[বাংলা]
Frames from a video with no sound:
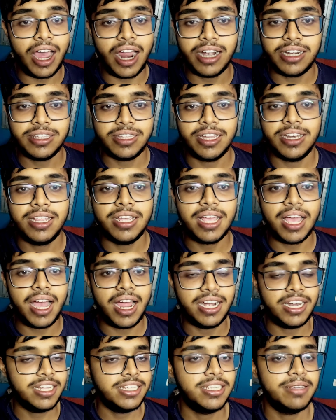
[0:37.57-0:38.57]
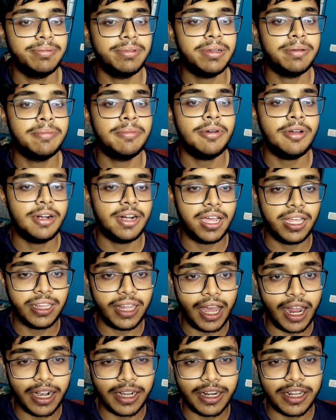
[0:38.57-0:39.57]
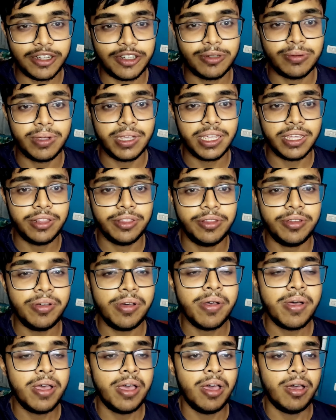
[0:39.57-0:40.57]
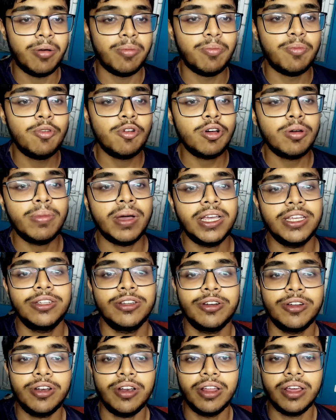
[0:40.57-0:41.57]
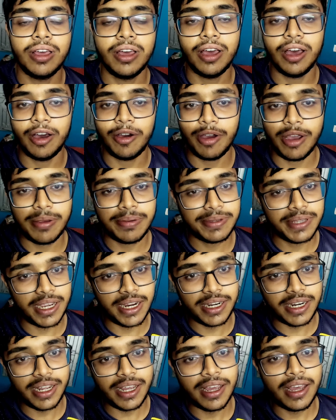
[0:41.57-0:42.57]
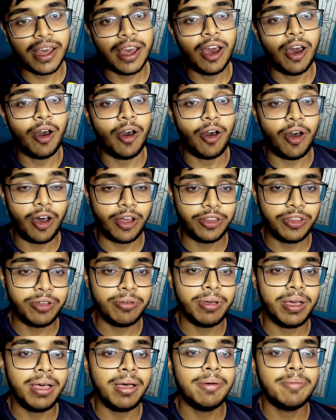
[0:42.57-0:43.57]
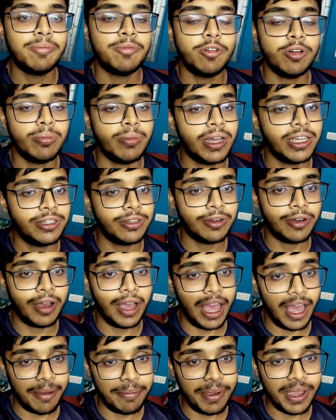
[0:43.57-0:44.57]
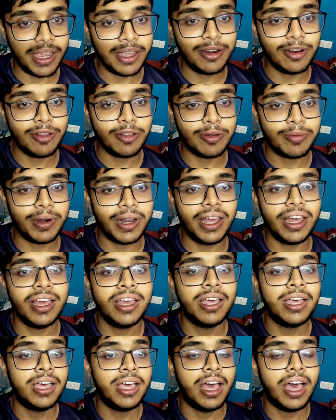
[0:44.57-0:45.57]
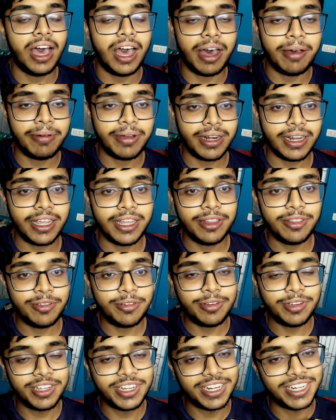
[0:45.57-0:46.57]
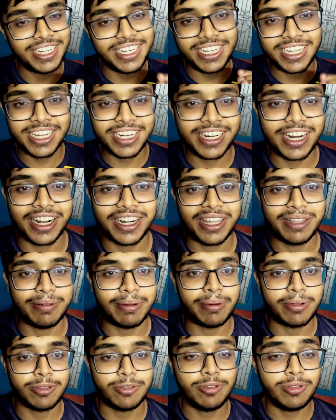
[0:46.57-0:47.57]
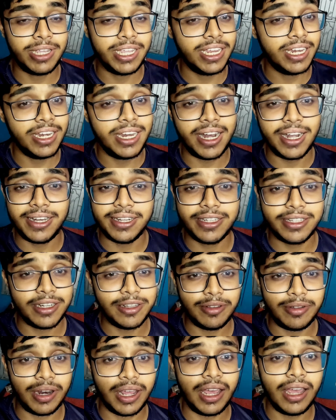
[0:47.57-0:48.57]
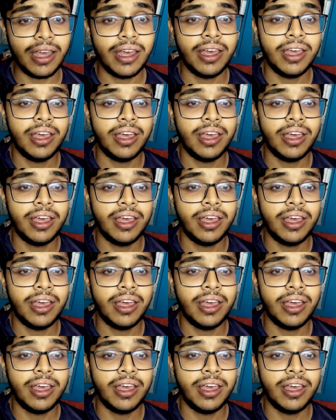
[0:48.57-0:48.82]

আট তারিখ আটই সেপ্টেম্বর রাত আটটার সময় কিন্তু বুক মাই শোর ওয়েবসাইটে অথবা বুক মাই শো অ্যাপে কিন্তু তোমরা আবার কিন্তু টিকিট কাটতে পারবে শুধু ইন্ডিয়ার টিকিট কিন্তু না